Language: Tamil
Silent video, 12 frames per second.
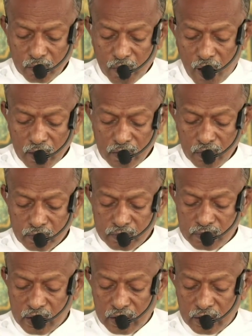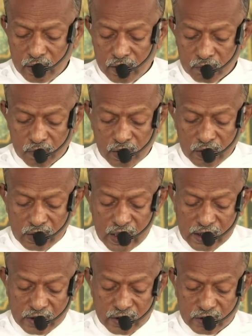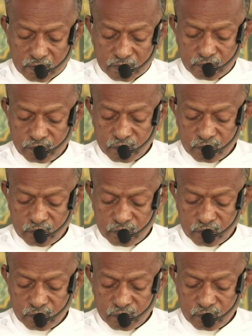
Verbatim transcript: மாதுளம் செடிகளும் உள்ள தேசம்